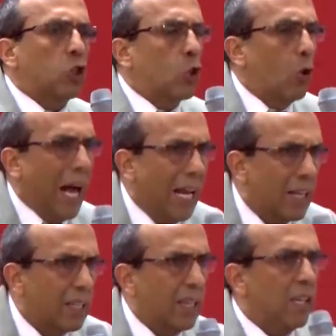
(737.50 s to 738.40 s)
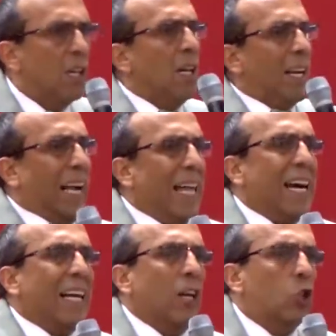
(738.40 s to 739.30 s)
con alguien, cada
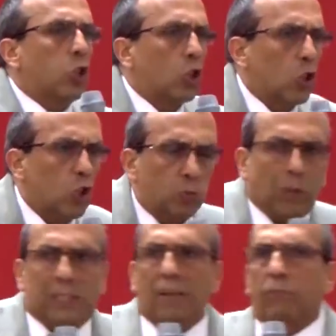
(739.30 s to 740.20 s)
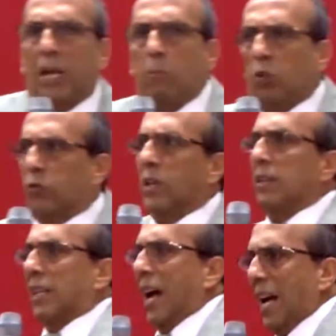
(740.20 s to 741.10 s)
que nosotros nos presentemos
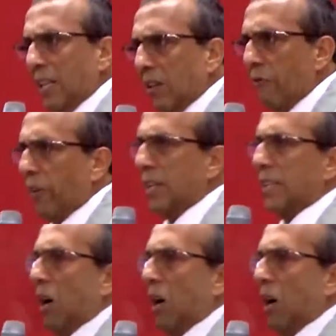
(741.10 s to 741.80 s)
frente a alguien, frente a